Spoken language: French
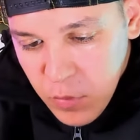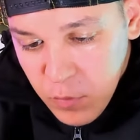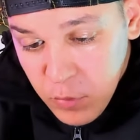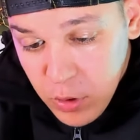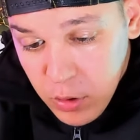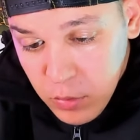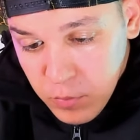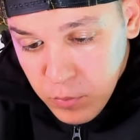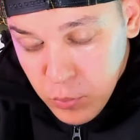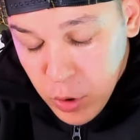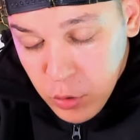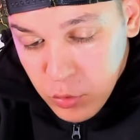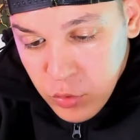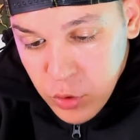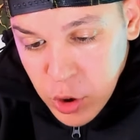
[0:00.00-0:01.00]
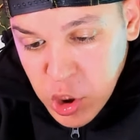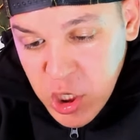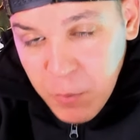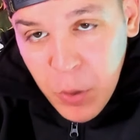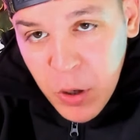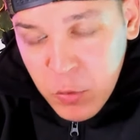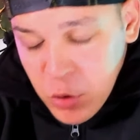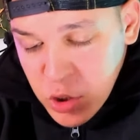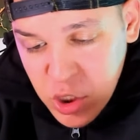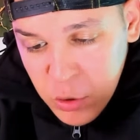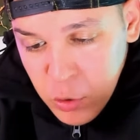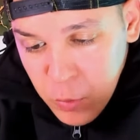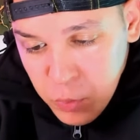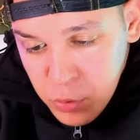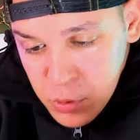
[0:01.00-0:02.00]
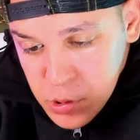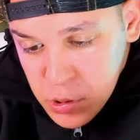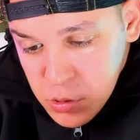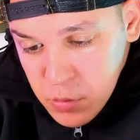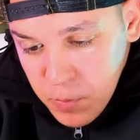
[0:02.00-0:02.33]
Voilà. Bah écoutez, je sais pas quoi dire de plus.